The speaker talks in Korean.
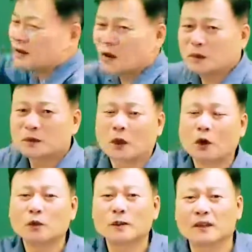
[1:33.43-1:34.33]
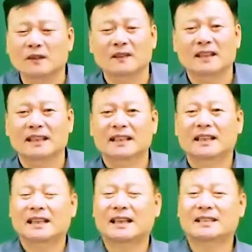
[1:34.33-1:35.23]
너무 더우면
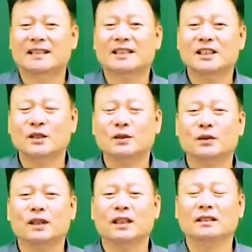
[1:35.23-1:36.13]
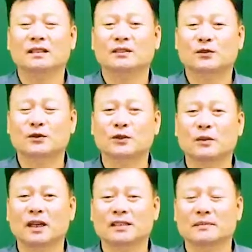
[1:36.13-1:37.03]
가장 시원한 술이
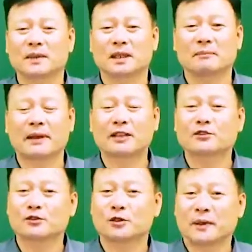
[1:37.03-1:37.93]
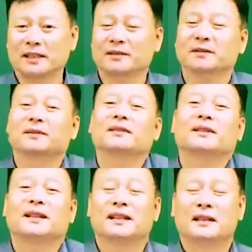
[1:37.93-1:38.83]
뭐가 있습니까? 맥주죠, 맥주.
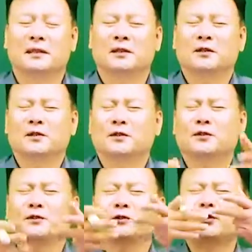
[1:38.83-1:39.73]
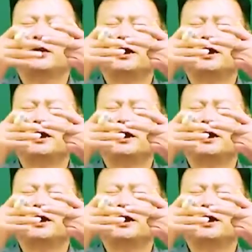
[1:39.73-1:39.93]
술,